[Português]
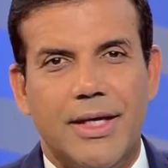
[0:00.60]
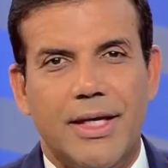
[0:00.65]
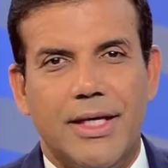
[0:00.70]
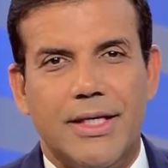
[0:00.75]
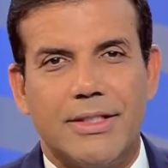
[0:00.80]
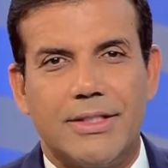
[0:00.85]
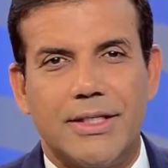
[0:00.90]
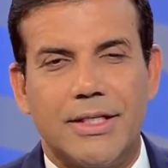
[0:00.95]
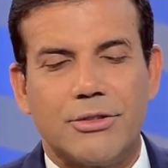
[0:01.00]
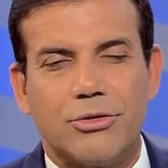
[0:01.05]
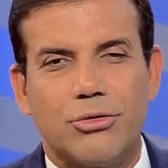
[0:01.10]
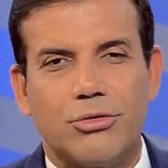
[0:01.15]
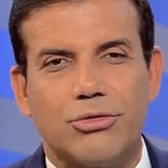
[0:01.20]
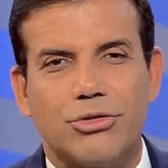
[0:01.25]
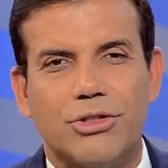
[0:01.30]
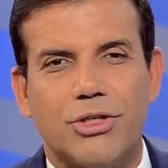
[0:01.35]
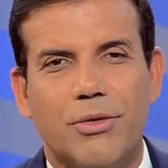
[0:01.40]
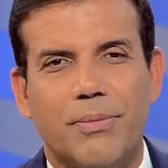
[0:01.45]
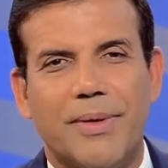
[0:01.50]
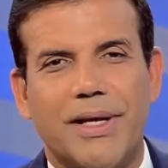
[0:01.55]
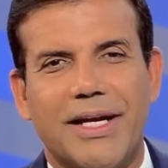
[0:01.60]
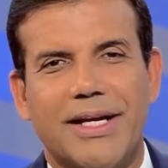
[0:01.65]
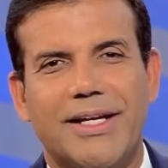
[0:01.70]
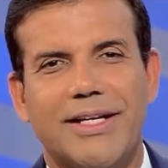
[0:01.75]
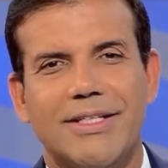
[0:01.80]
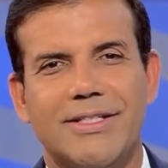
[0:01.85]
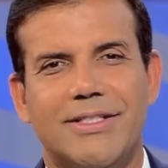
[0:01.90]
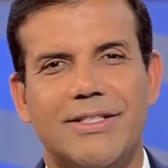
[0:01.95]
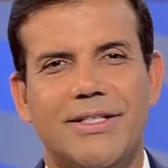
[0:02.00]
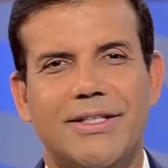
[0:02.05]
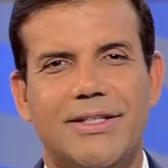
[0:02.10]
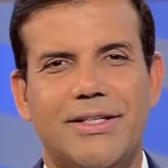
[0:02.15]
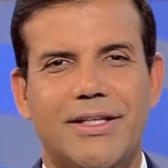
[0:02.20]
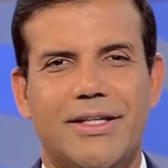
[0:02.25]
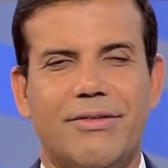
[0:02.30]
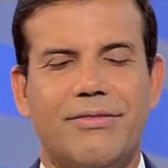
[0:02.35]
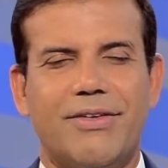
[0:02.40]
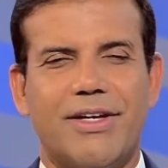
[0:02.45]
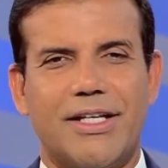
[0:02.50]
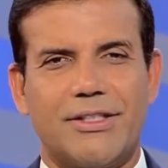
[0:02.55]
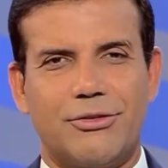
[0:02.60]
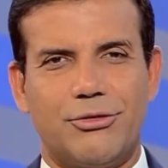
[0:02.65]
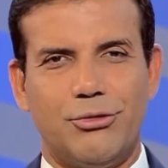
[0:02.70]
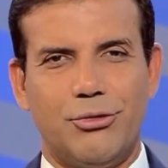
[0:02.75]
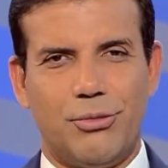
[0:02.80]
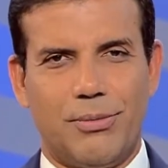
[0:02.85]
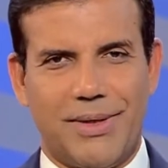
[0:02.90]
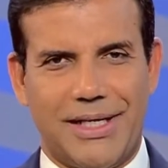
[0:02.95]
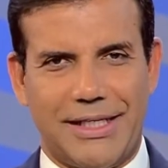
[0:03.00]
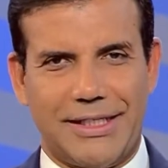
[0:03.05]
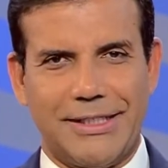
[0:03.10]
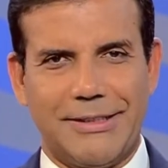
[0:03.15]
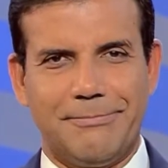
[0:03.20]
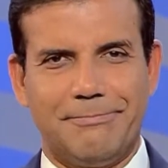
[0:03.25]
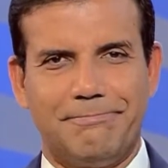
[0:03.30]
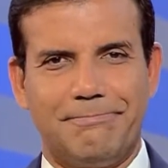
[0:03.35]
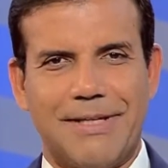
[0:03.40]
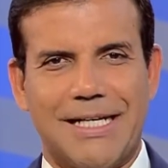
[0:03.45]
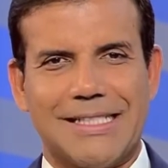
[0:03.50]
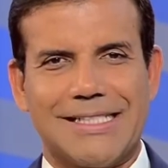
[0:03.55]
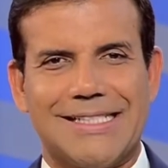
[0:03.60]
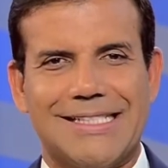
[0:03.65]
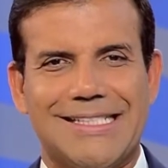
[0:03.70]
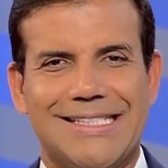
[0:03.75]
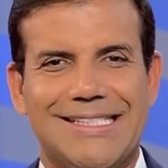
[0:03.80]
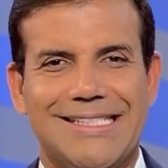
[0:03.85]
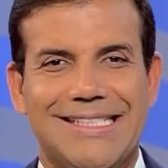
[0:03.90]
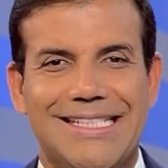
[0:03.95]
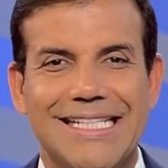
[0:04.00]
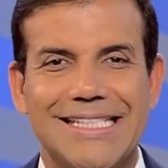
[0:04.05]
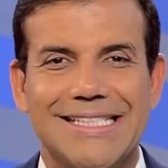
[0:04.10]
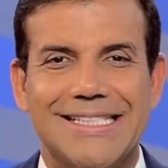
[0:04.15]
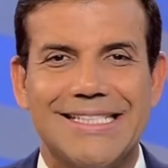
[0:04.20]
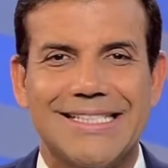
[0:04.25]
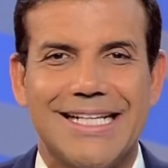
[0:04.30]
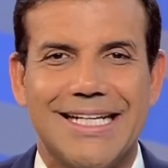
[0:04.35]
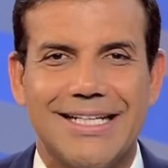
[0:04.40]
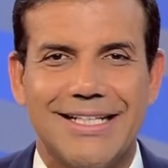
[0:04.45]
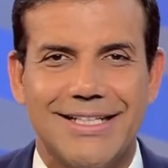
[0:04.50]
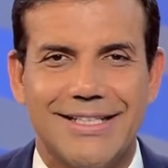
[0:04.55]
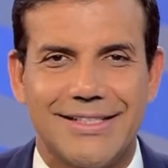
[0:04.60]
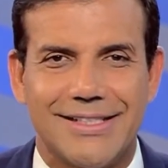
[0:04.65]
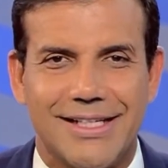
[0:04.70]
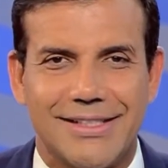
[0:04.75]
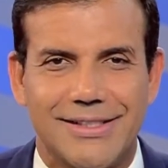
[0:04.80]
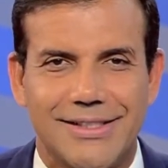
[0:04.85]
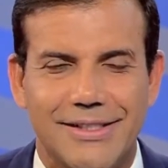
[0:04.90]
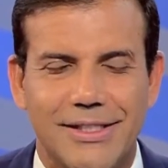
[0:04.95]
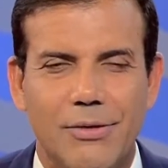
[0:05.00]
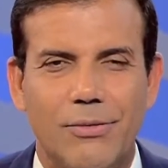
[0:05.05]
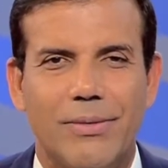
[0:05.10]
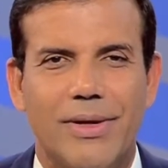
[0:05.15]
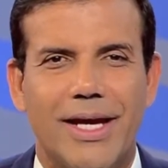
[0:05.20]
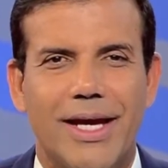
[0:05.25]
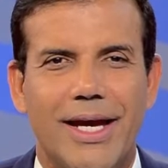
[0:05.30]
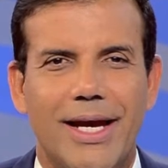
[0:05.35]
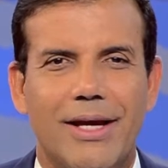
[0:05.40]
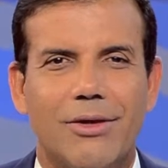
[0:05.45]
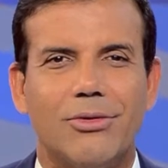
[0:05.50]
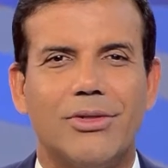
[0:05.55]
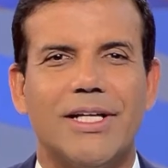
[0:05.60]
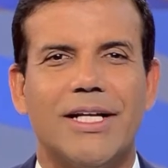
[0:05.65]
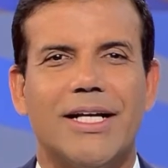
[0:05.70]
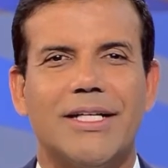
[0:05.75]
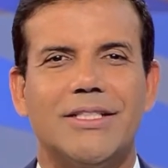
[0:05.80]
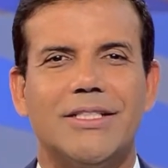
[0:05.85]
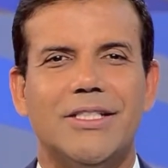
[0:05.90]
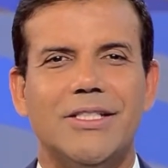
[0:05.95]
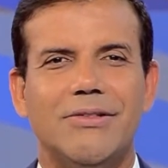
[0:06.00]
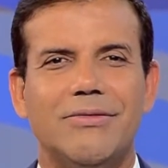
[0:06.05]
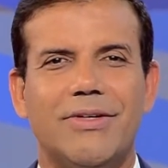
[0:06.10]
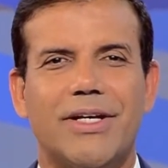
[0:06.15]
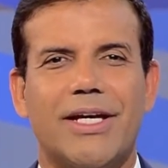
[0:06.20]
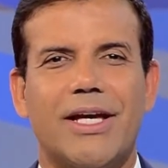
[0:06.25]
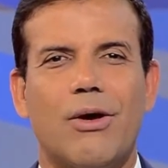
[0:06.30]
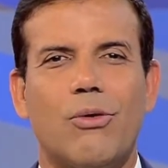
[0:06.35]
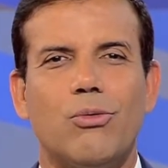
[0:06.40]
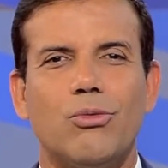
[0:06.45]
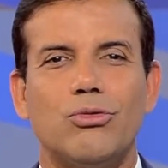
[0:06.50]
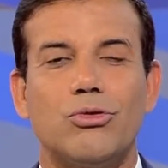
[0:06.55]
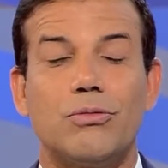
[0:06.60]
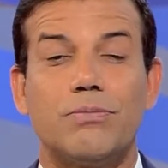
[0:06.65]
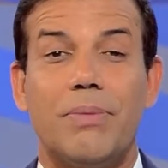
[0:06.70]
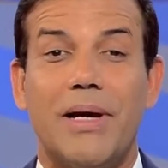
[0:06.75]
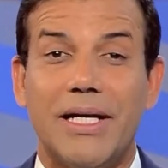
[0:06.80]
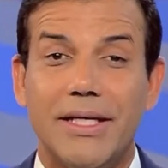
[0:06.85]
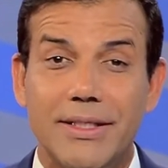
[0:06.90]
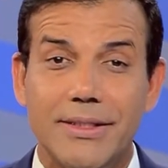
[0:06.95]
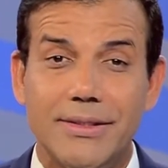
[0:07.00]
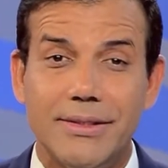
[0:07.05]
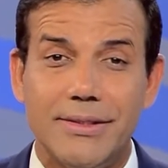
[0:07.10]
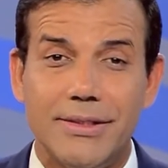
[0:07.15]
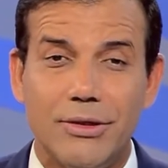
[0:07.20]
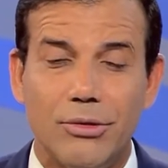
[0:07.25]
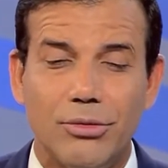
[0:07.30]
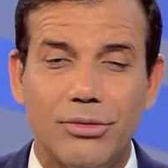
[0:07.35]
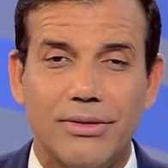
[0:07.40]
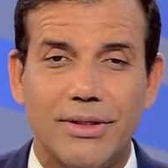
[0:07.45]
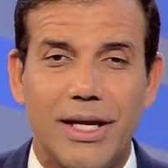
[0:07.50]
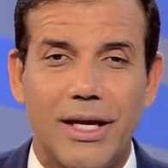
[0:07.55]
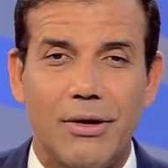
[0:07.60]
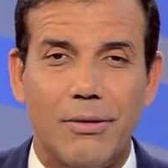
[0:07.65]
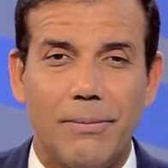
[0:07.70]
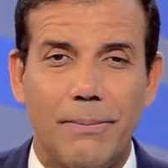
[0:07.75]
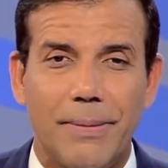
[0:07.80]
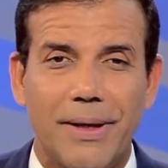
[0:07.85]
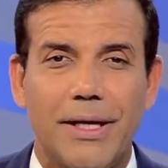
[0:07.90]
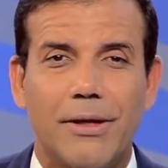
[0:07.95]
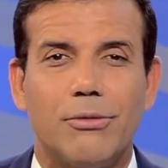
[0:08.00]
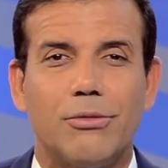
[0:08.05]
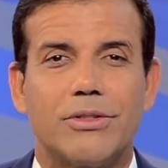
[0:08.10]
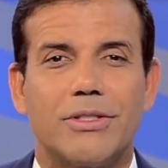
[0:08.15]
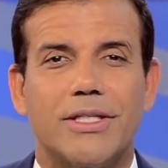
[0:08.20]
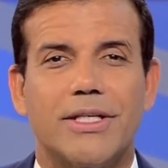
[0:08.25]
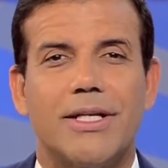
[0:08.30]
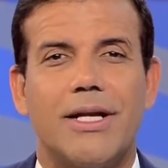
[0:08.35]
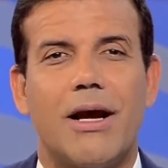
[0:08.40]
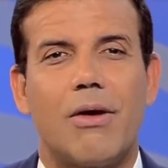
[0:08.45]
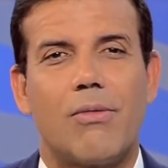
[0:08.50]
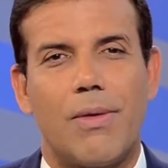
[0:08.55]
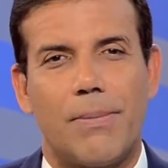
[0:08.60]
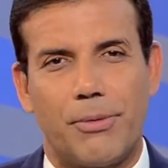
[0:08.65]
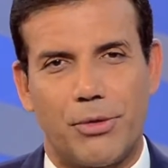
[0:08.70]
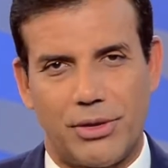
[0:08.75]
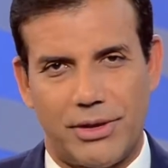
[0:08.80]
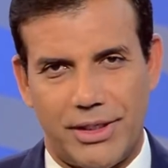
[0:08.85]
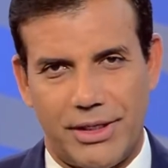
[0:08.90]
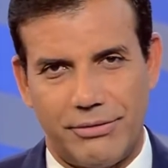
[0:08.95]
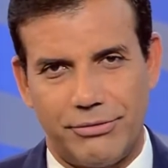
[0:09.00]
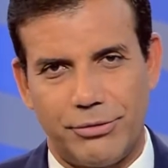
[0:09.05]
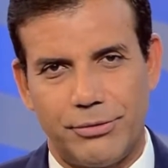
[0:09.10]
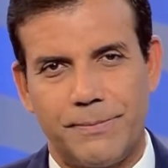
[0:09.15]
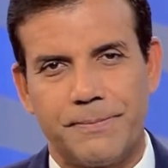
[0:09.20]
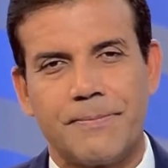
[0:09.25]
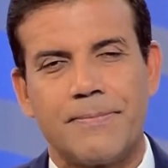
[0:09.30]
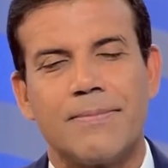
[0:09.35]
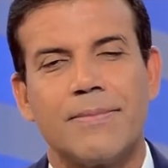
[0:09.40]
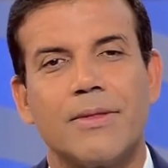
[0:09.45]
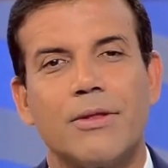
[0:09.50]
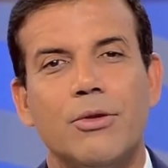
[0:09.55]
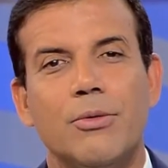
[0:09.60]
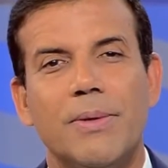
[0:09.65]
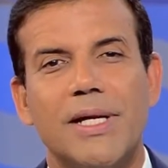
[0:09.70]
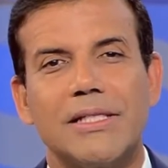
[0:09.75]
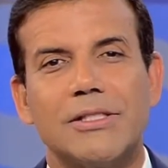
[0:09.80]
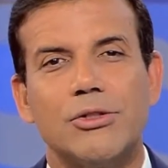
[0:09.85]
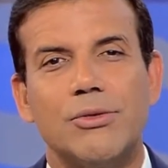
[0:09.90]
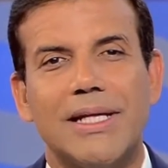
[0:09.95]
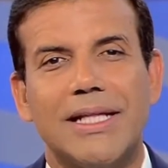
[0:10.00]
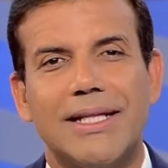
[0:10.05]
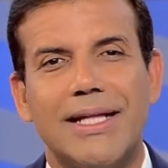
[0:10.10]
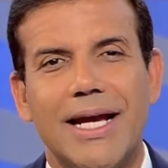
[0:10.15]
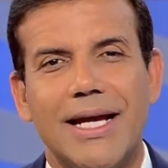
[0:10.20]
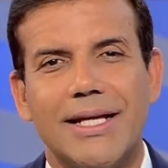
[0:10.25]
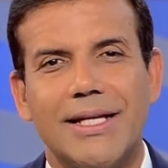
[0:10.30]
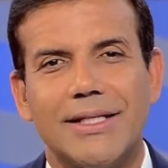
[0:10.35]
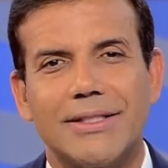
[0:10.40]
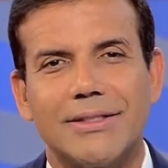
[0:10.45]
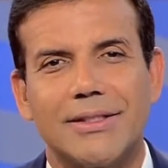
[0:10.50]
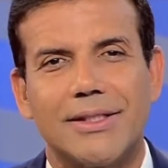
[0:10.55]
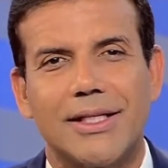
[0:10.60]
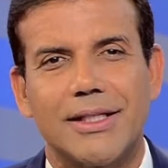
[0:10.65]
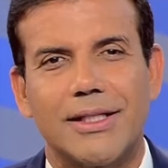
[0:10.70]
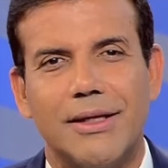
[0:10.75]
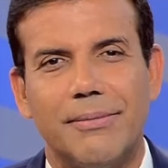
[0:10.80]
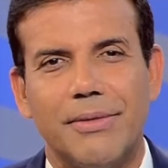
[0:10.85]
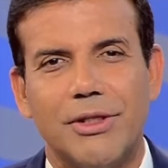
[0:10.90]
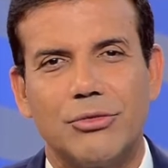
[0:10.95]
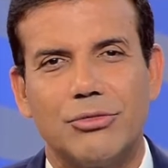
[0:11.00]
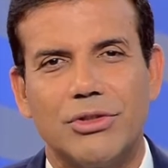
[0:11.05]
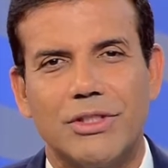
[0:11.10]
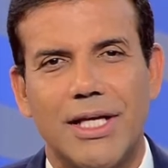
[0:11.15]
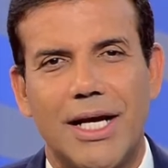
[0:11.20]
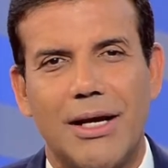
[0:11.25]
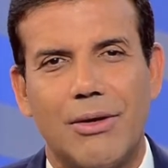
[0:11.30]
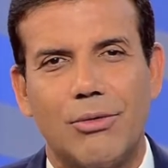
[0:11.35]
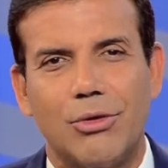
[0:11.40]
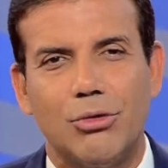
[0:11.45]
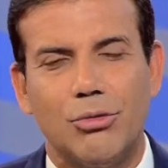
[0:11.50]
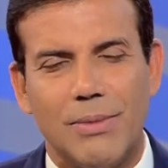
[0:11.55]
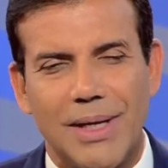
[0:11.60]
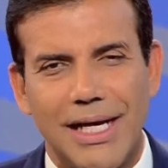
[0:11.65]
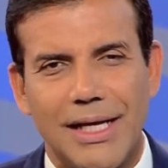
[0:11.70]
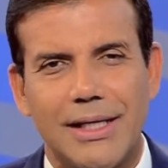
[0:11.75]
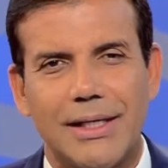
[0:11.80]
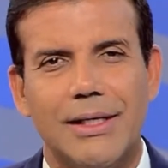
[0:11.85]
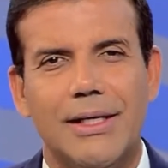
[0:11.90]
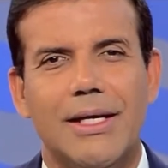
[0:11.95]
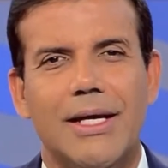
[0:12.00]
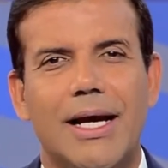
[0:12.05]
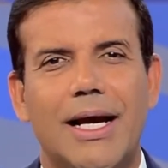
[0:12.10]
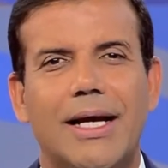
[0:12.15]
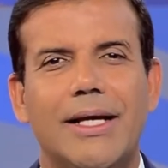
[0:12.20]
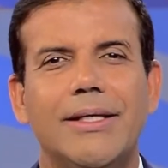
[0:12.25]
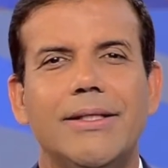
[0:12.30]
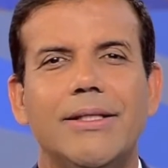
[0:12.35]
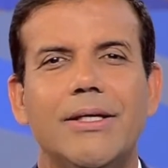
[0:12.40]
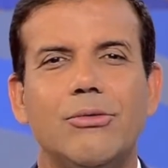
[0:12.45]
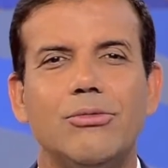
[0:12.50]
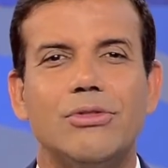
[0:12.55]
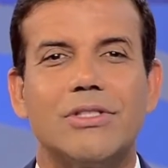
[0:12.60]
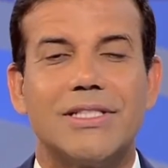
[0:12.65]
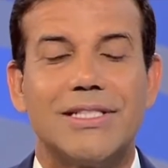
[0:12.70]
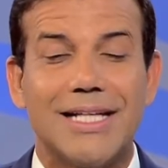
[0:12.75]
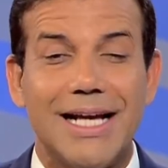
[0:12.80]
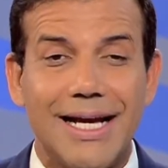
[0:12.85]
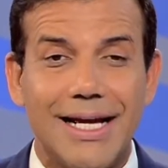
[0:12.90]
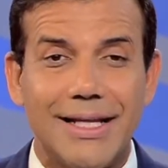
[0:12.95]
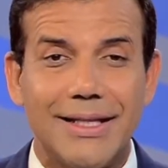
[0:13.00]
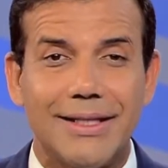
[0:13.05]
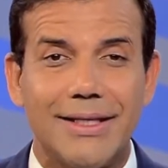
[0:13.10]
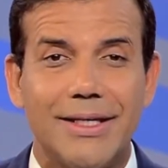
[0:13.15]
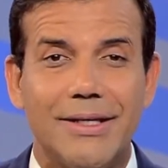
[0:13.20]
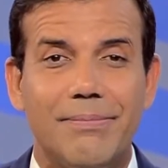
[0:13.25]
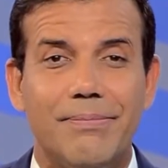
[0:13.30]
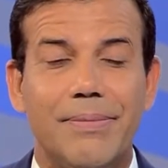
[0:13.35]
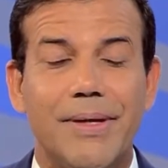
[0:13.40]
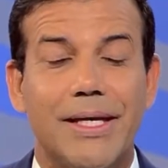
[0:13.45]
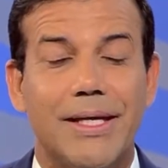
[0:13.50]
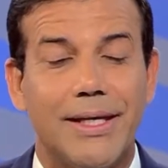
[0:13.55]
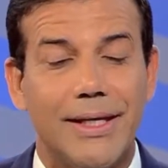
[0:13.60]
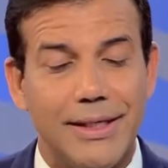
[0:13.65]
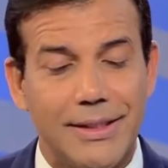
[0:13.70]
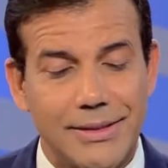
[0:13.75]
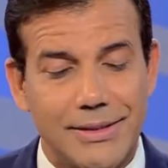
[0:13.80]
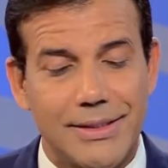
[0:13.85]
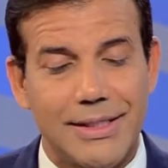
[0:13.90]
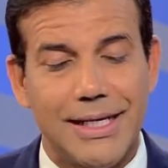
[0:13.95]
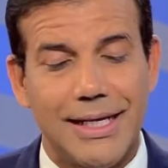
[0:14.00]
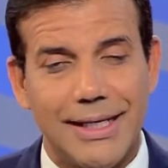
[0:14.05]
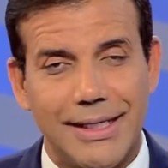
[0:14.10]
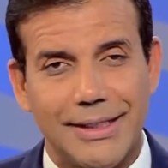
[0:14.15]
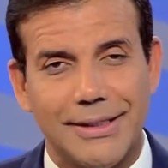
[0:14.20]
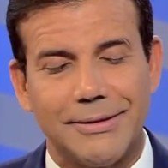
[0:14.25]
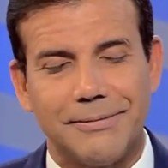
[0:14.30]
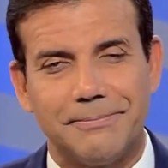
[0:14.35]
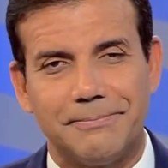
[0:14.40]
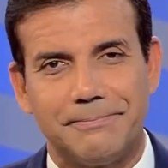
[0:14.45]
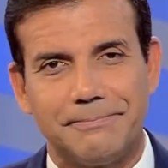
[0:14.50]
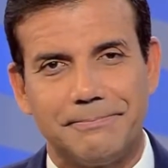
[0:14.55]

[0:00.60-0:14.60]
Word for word: E se a solução para a crise hídrica viesse do mar, hein? A dessalinização é a alternativa que alguns países encontraram para conseguir água potável. No Brasil, a técnica de tratamento de água do mar ainda é usada em pequena escala.